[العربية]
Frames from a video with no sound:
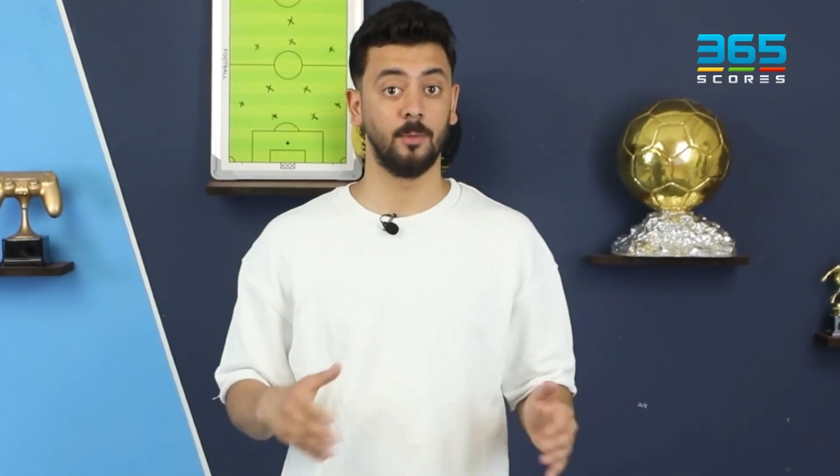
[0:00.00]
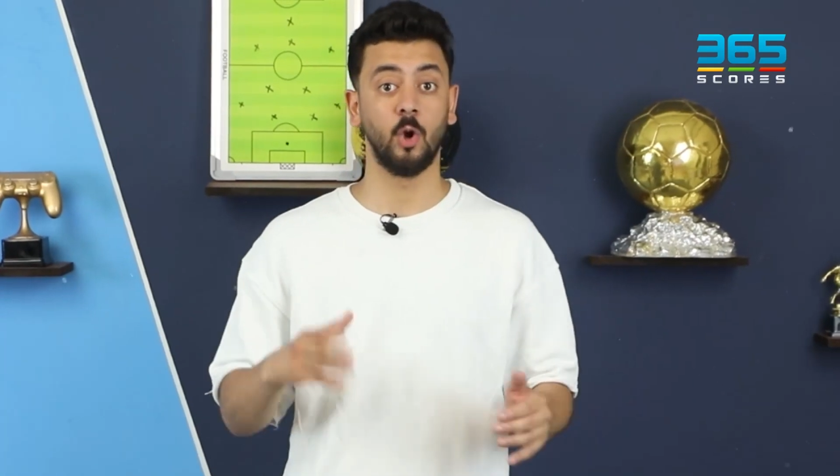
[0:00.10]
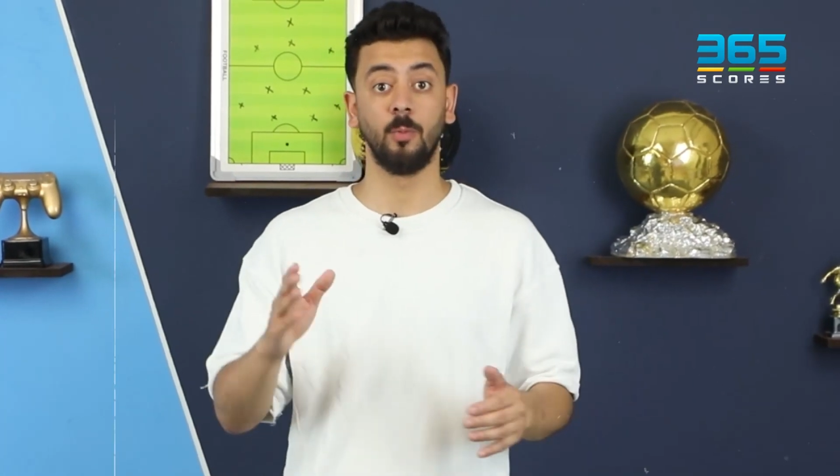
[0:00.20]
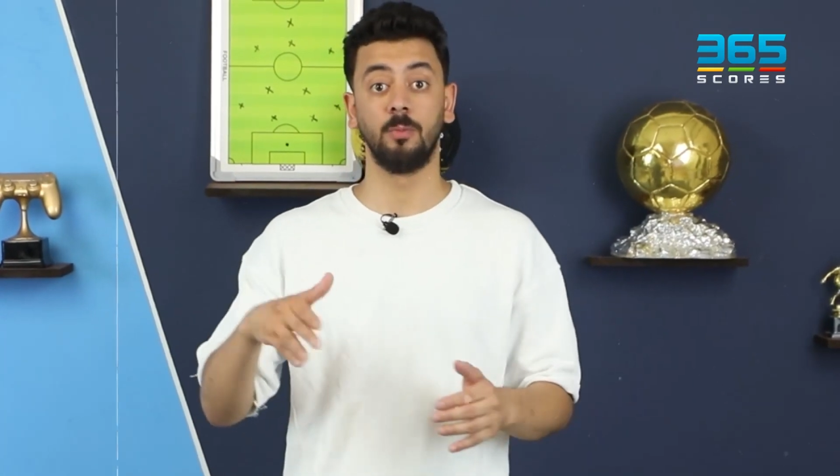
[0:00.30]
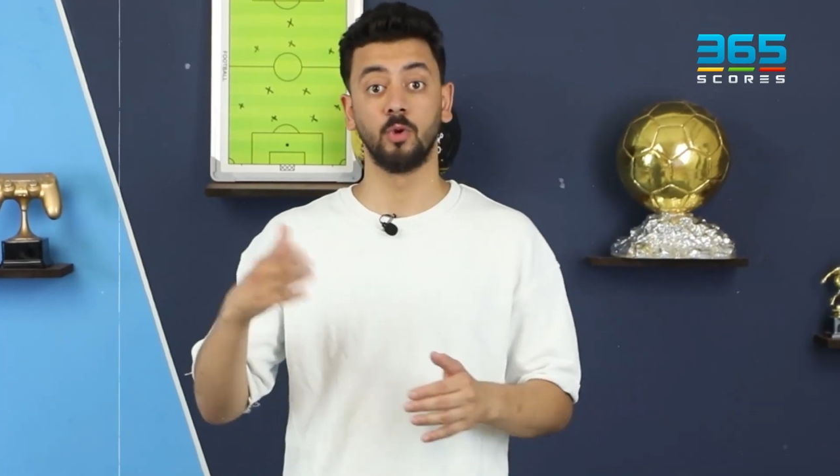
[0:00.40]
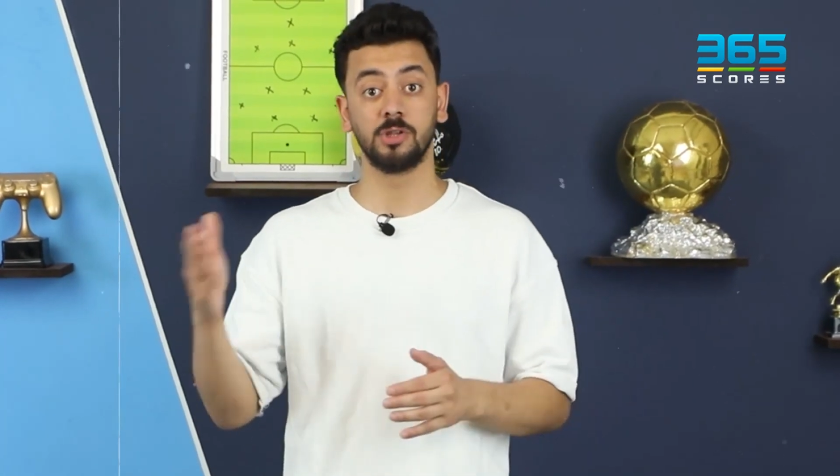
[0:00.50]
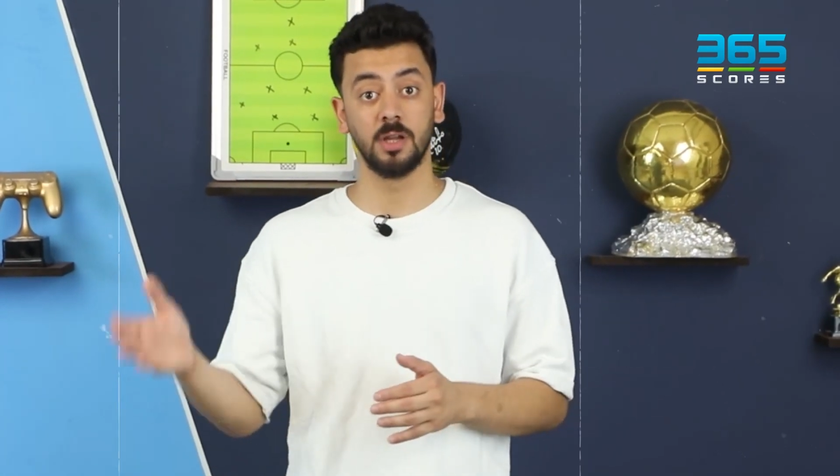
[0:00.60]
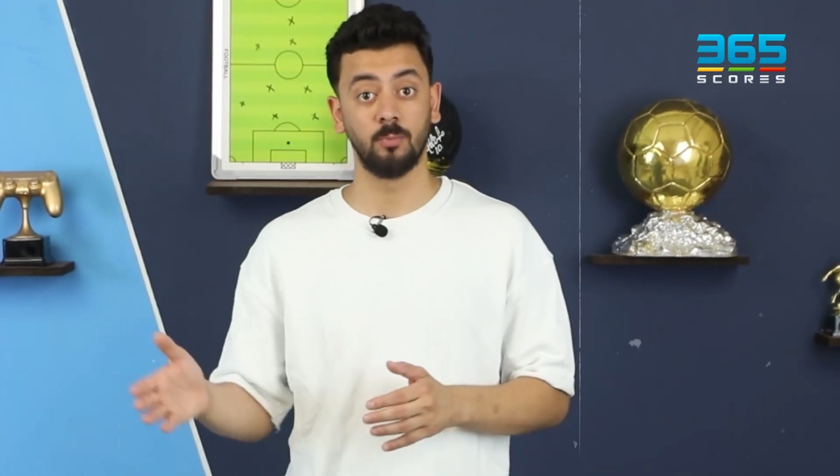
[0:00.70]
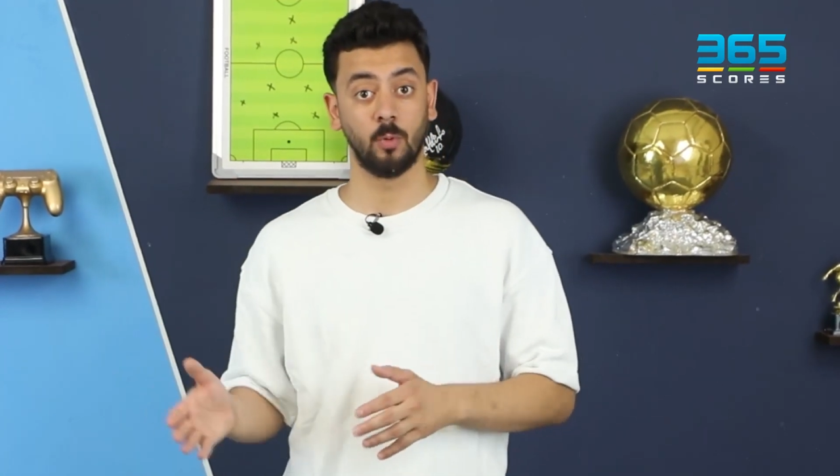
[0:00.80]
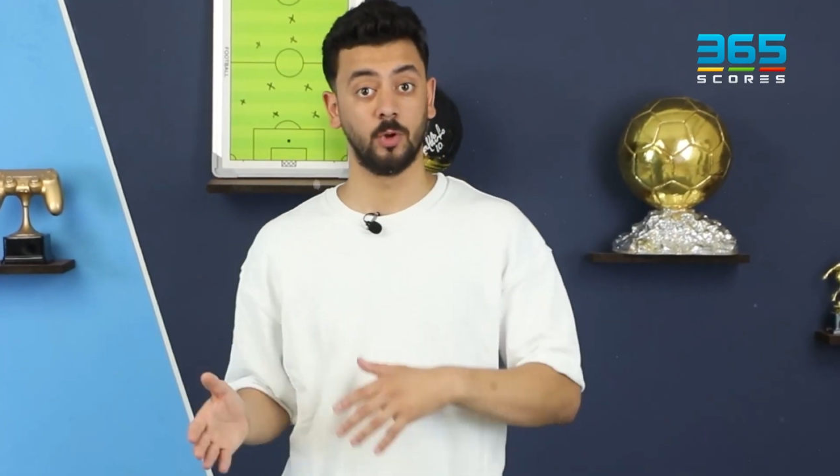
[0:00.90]
منهم
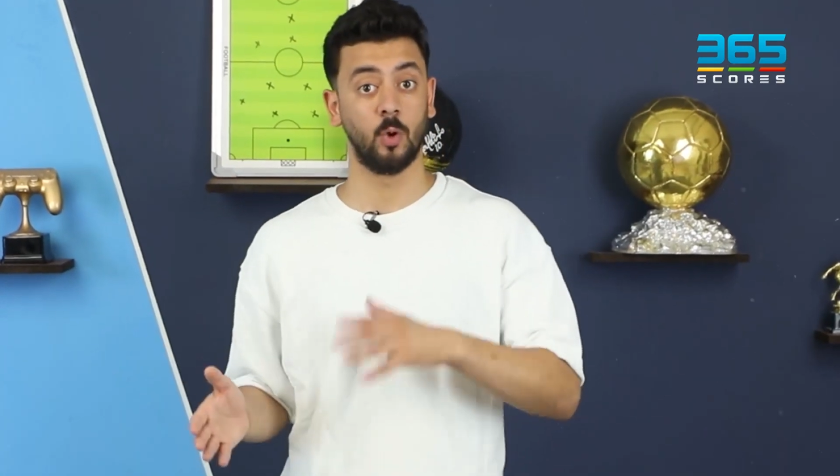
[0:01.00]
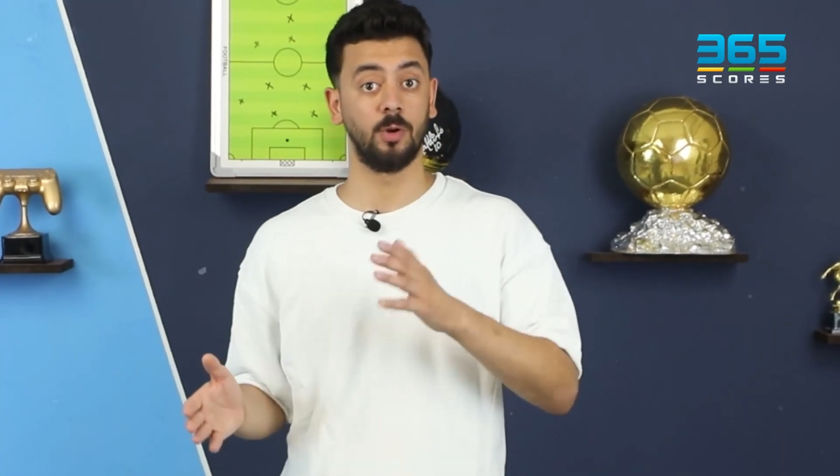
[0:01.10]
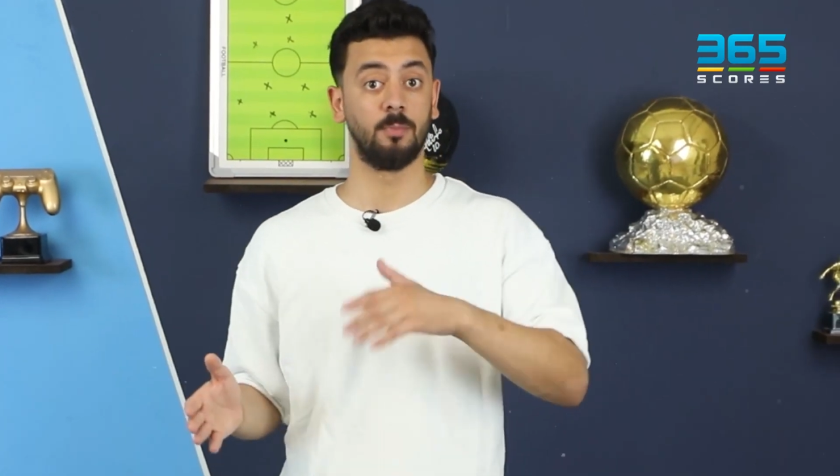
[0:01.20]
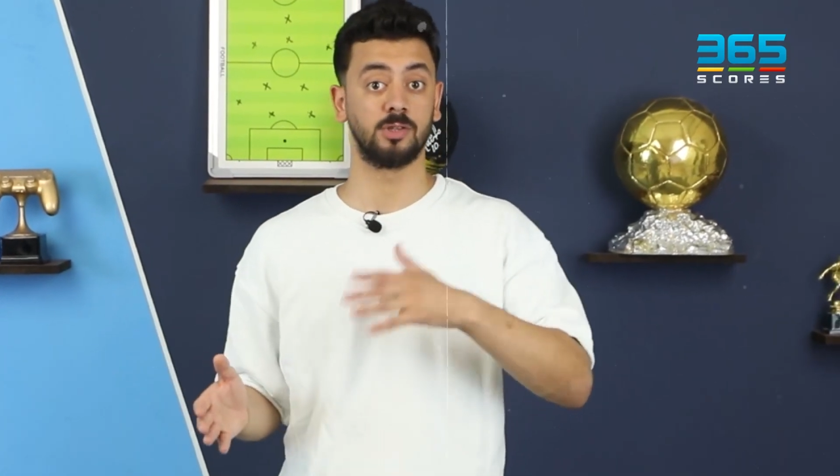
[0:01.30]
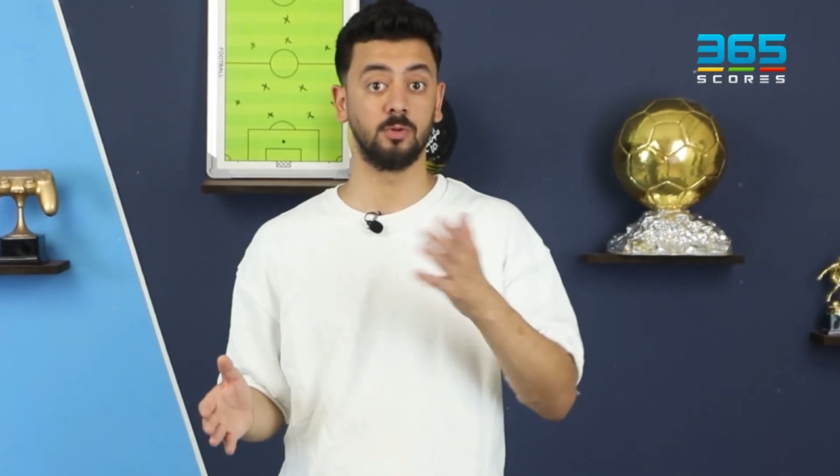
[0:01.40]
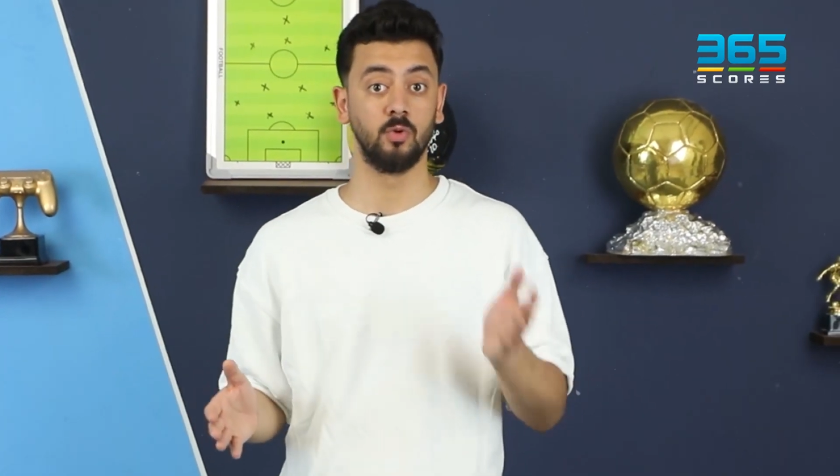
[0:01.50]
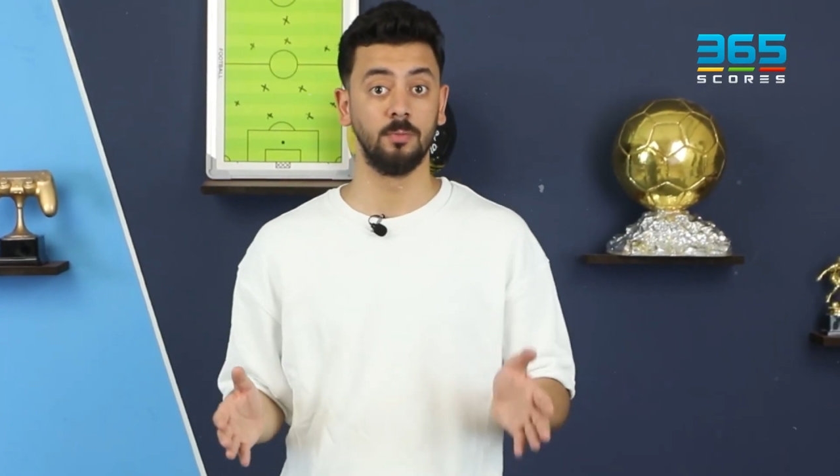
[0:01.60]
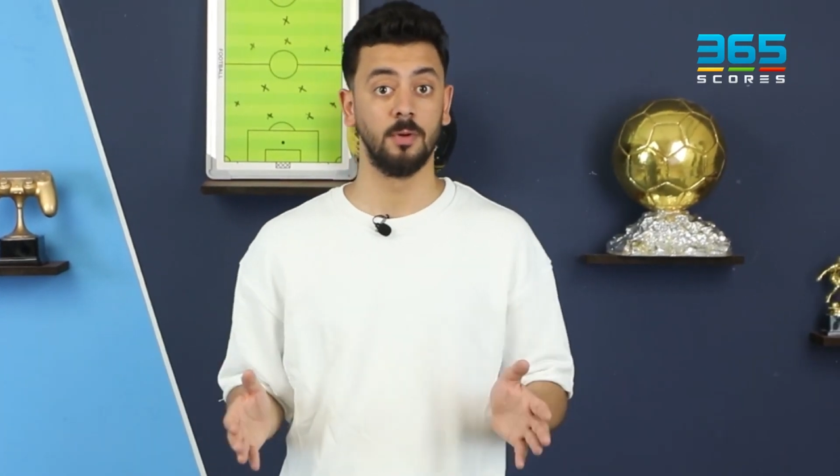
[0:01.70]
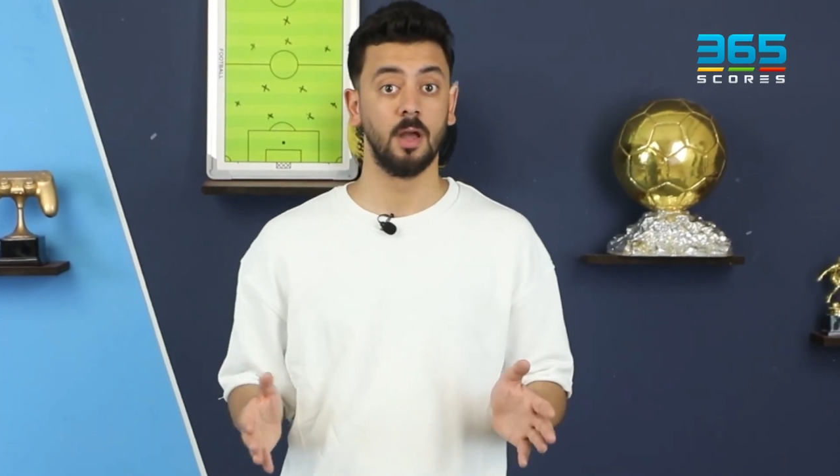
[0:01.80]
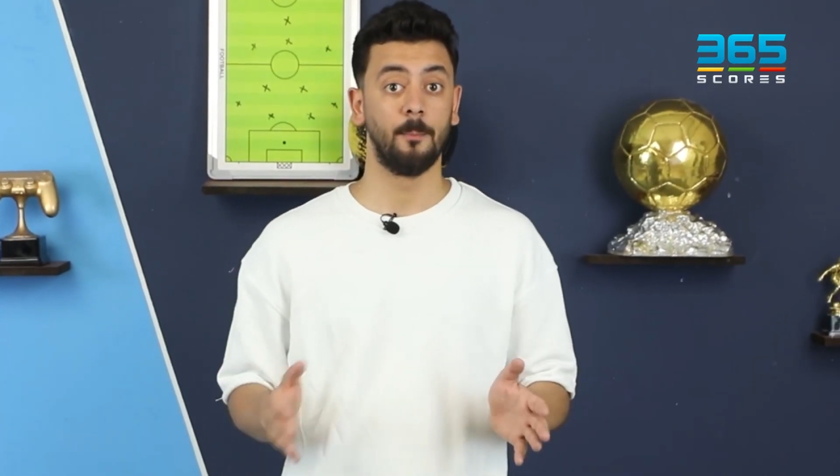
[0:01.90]
المذنب ومنهم المظلوم